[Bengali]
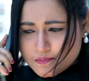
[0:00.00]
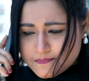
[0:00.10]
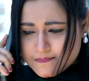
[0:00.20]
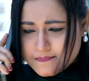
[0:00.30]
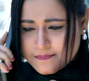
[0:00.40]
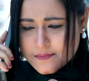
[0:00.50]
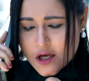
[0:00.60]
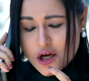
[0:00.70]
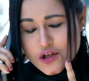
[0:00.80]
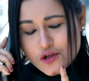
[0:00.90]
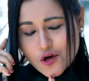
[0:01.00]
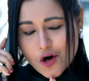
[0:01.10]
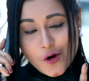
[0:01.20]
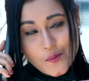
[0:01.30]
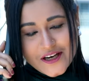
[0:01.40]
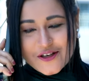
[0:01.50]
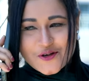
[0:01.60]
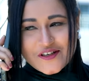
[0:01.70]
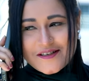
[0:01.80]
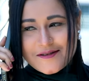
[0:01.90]
বলল হুম চলো মিট
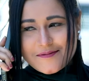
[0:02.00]
করি